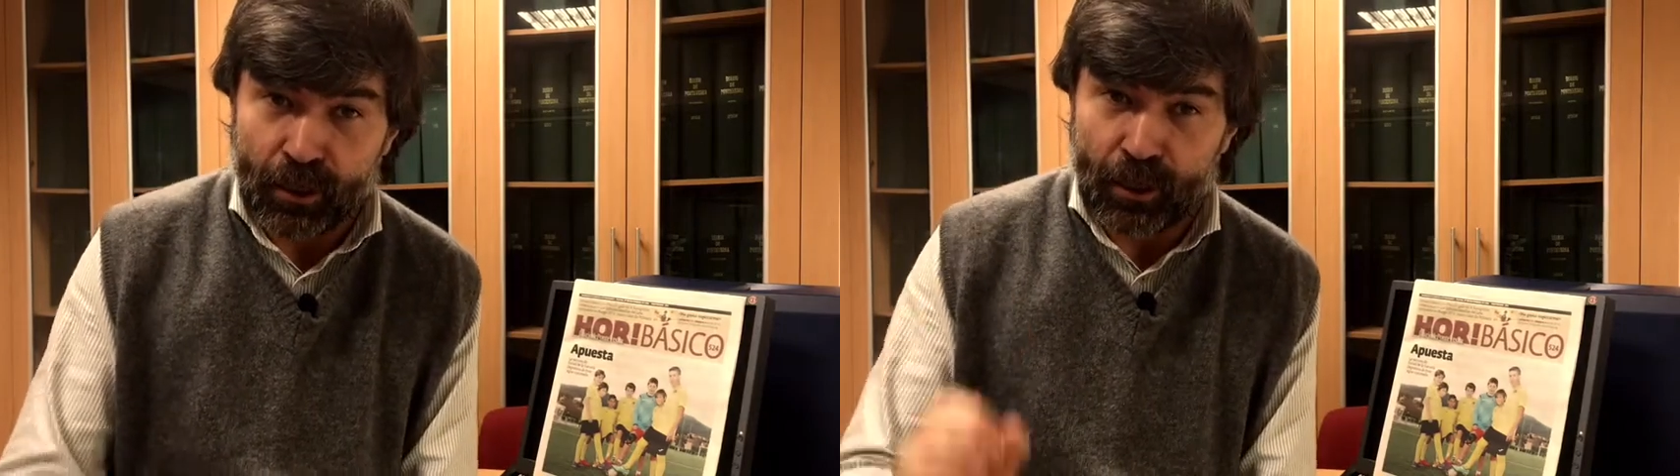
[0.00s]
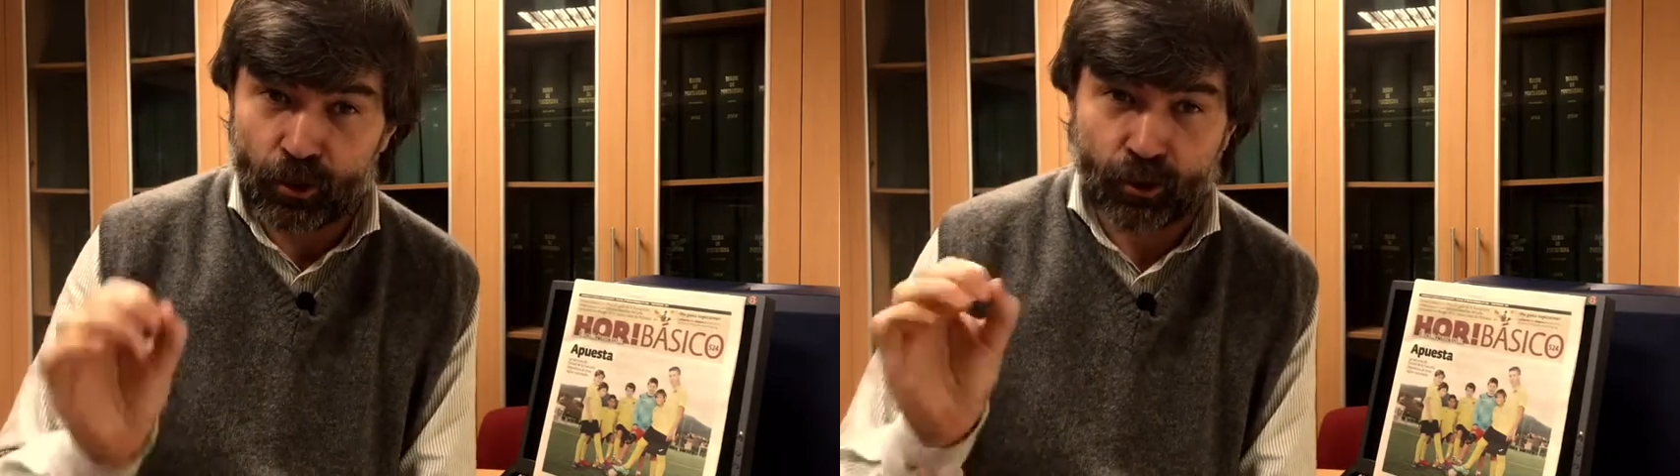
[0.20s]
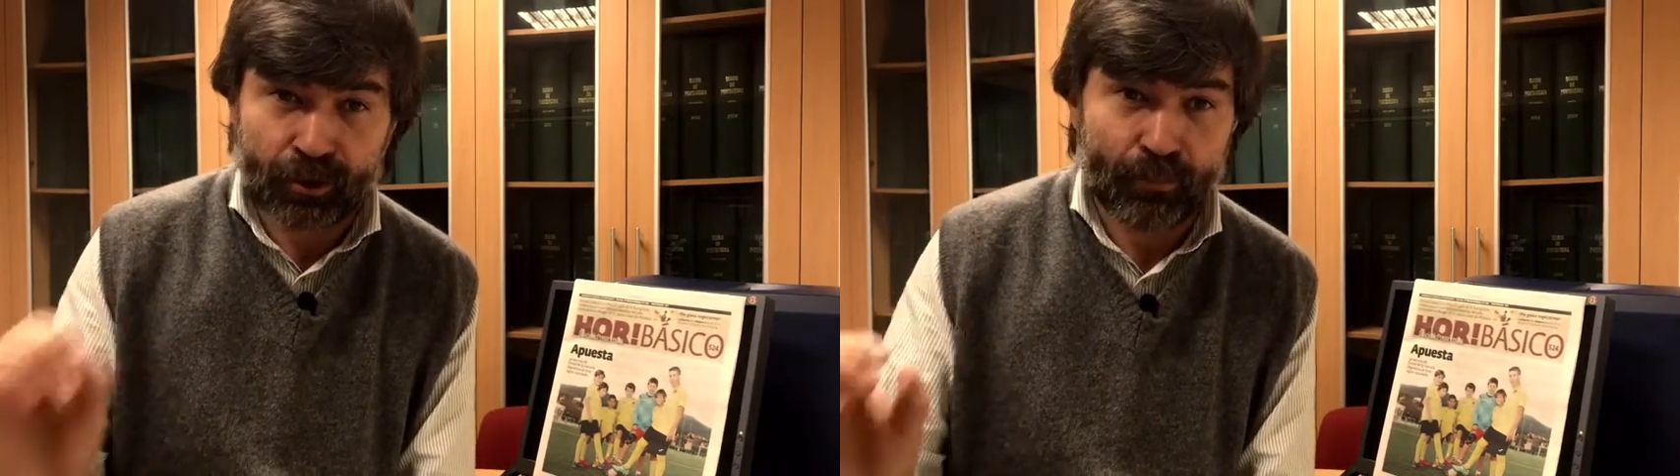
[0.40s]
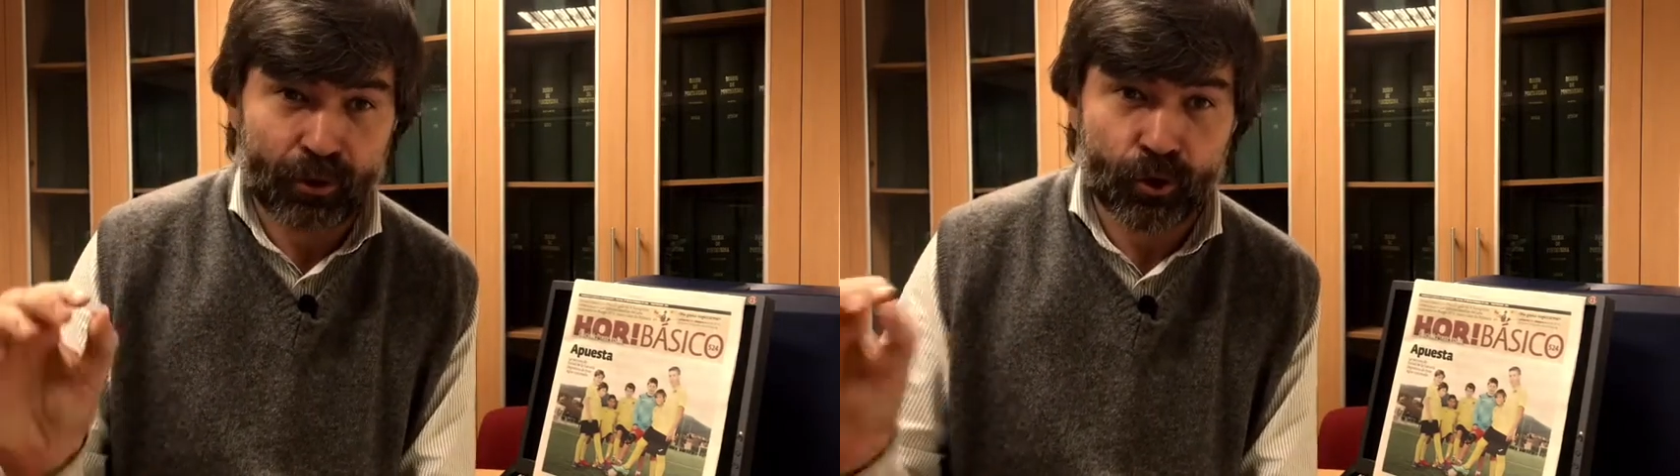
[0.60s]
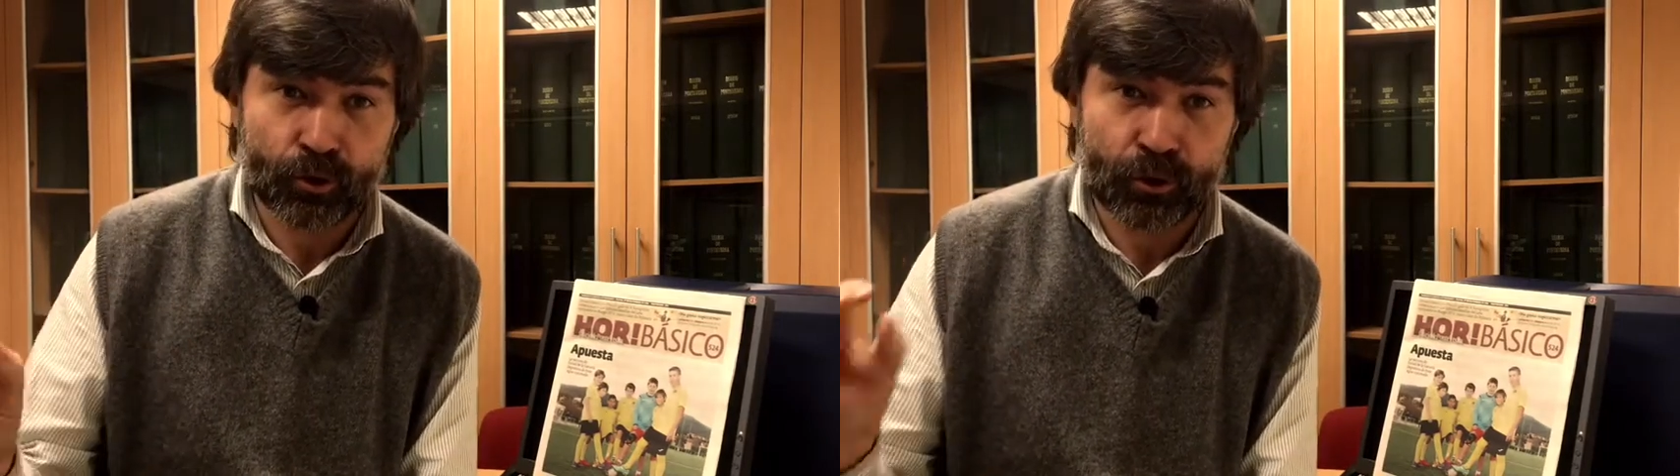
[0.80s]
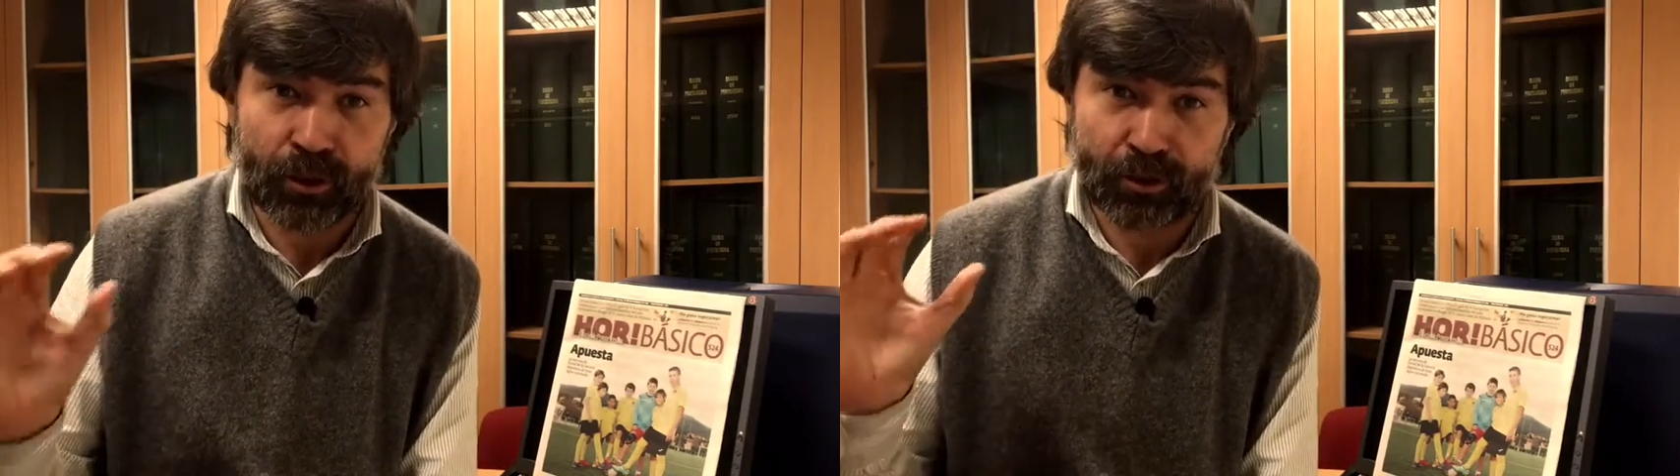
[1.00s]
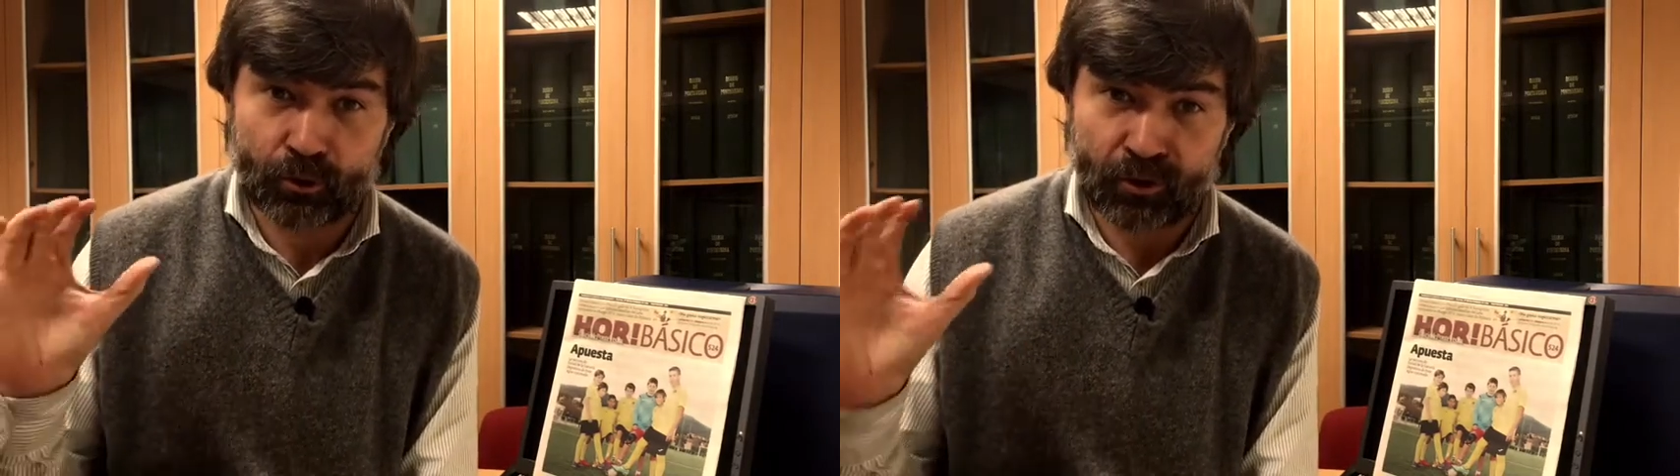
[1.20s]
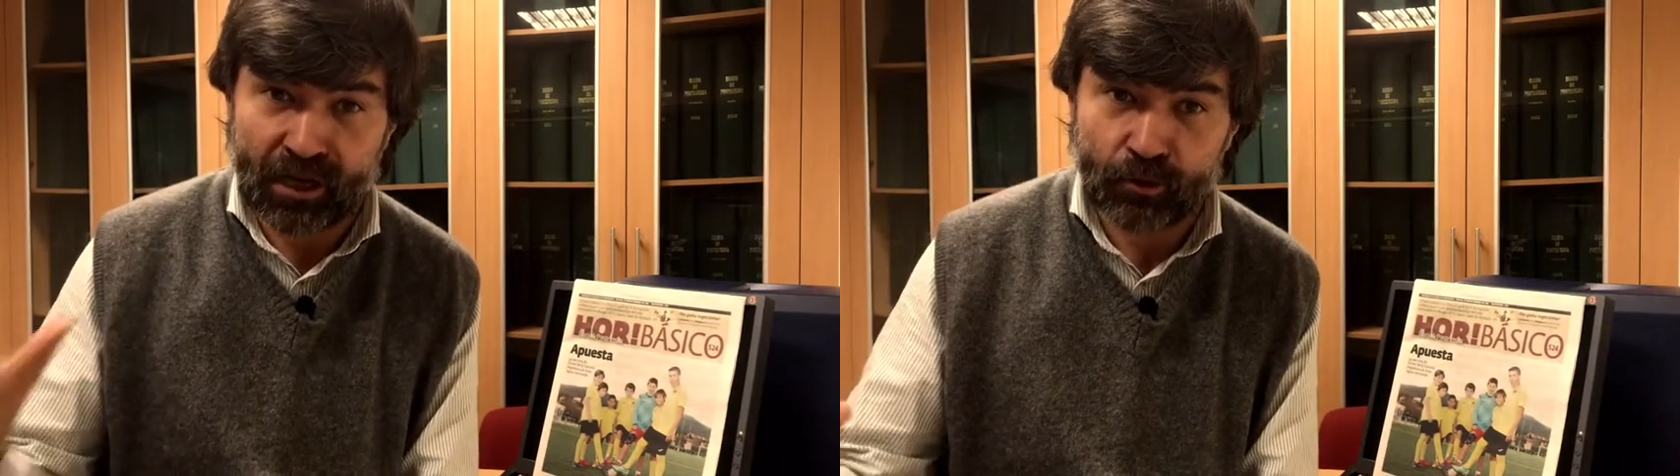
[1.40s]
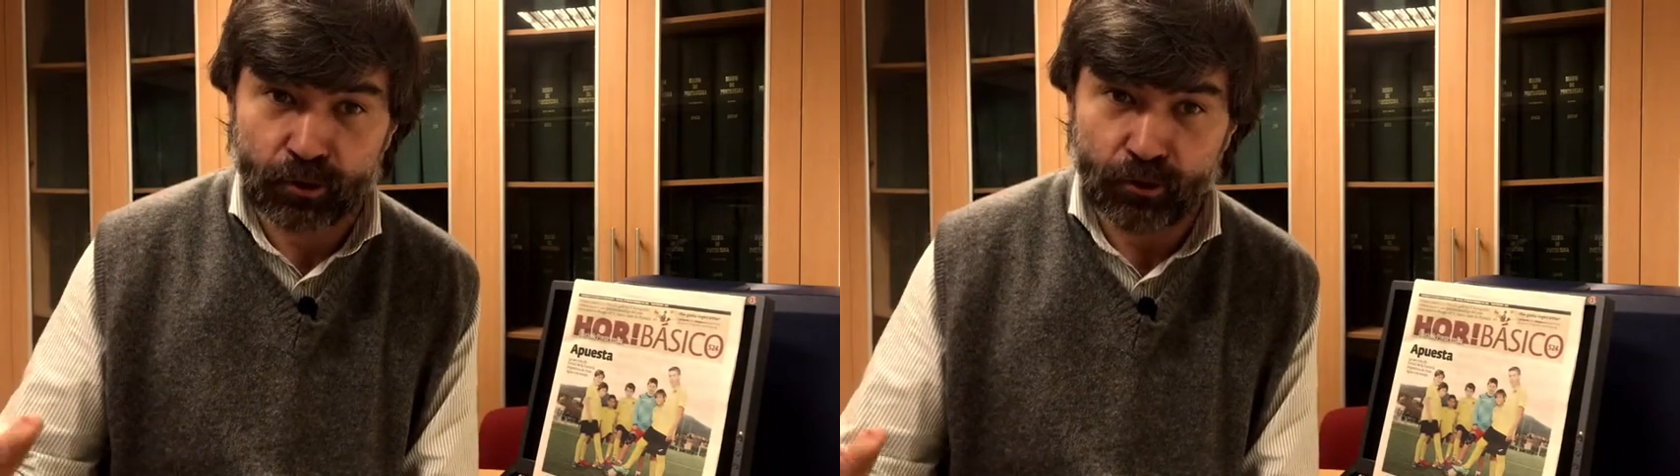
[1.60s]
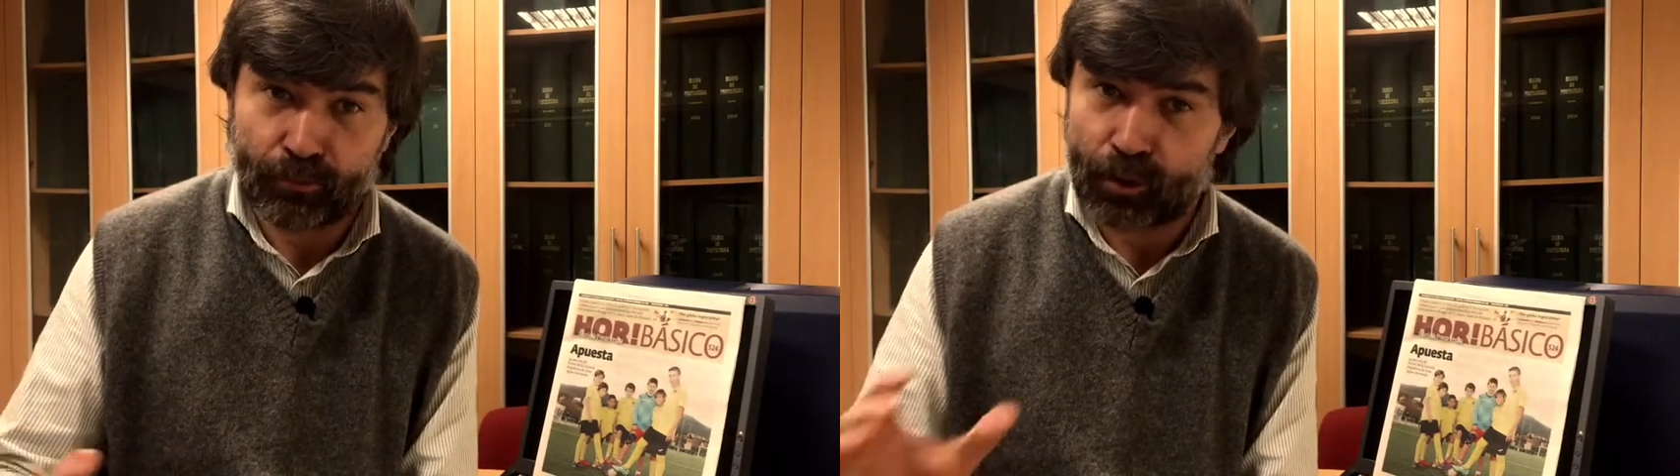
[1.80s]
El otro día perdió contra el Naturhaus,